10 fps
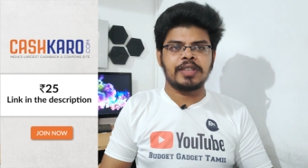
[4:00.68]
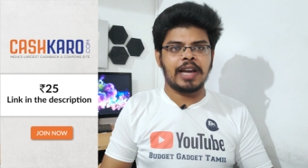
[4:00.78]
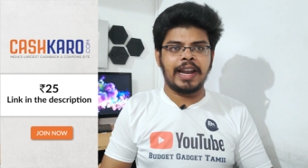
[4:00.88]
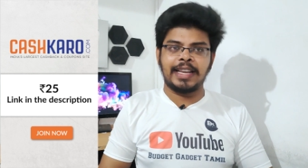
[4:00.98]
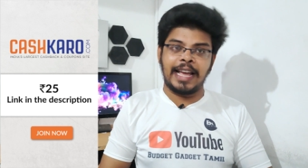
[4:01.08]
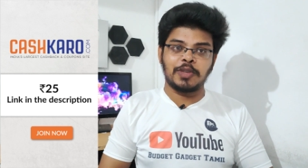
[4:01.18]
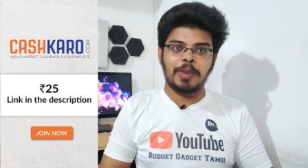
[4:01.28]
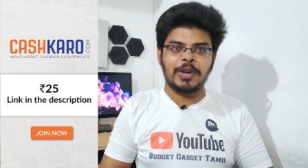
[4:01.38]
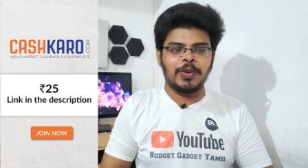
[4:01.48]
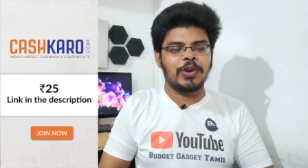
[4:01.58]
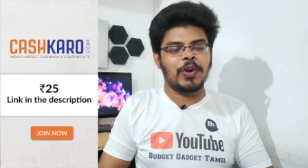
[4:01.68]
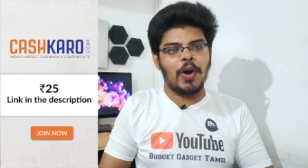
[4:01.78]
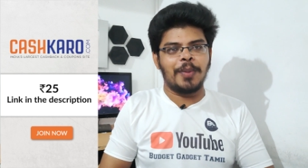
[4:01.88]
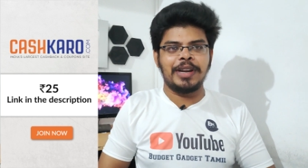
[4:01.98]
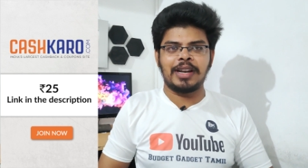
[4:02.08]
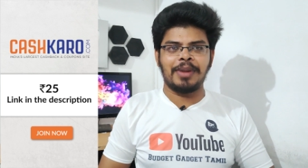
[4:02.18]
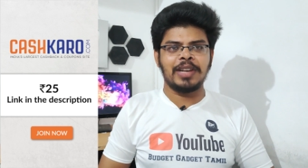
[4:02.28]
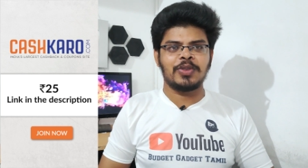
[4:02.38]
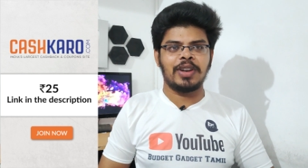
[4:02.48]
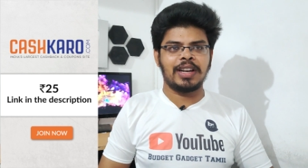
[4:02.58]
ருபீஸ்க்கான கேஷ்பேக் கொடுக்குறோம் அப்படின்ற
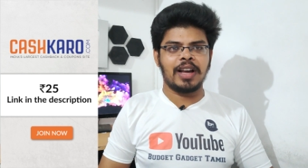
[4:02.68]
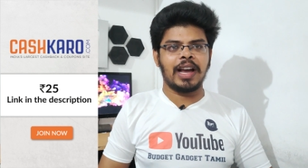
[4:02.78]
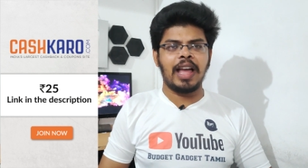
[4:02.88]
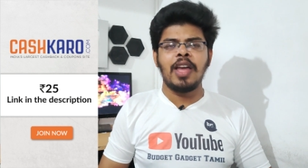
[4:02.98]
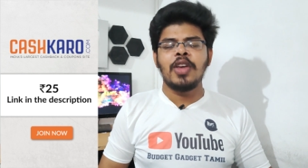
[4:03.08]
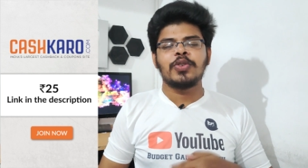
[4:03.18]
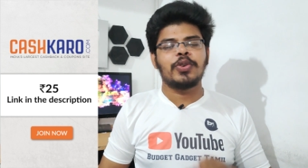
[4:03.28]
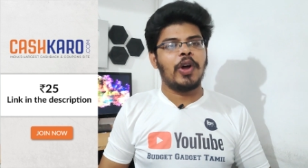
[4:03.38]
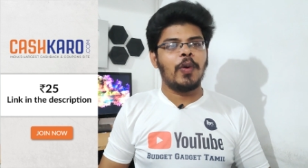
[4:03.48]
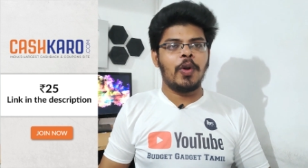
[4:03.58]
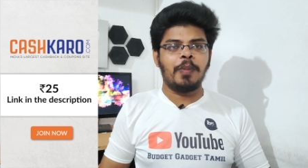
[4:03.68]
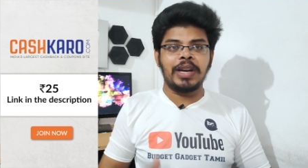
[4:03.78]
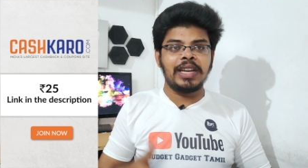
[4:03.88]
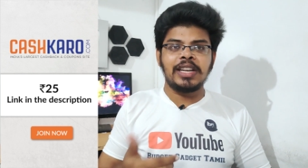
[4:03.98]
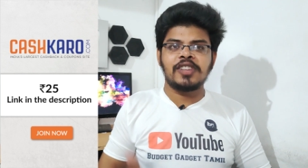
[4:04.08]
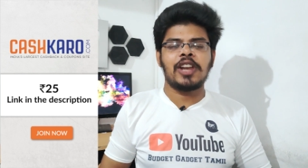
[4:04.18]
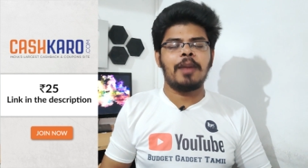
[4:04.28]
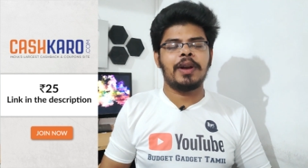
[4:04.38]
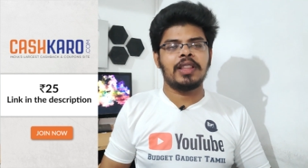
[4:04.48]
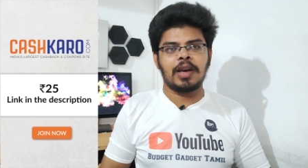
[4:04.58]
மாதிரி சொல்லியிருக்காங்க ஸோ டவுன்லோட் பண்ணி
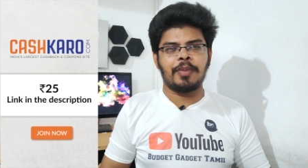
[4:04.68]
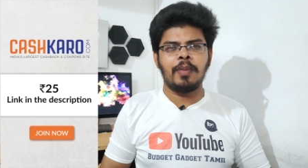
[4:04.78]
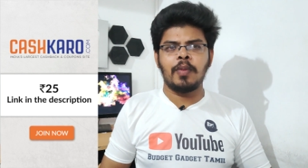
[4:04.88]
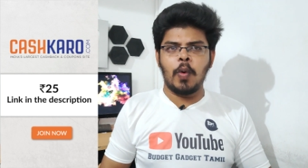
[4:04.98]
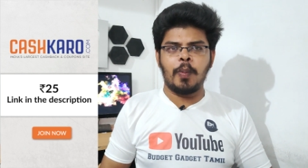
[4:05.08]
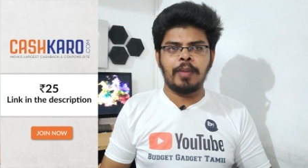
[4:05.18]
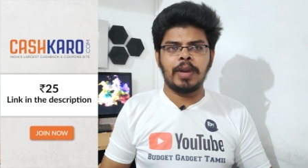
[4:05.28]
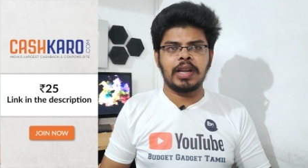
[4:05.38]
இன்ஸ்டால் பண்ணதுக்கப்புறம் ஓப்பன்